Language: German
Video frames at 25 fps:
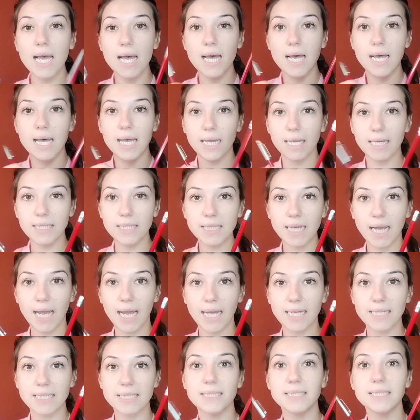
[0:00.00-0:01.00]
Ich
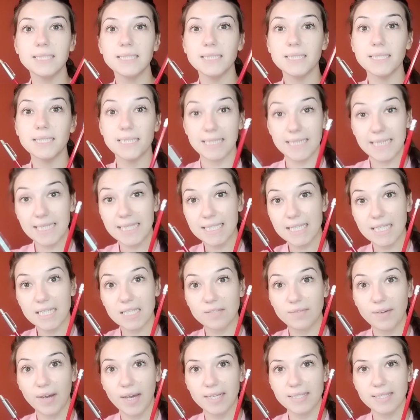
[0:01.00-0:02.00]
hatte diese
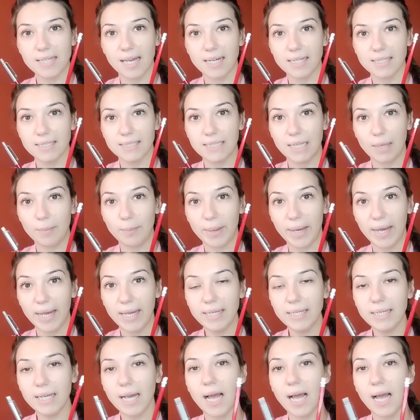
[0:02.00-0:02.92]
zwei Sachen dabei,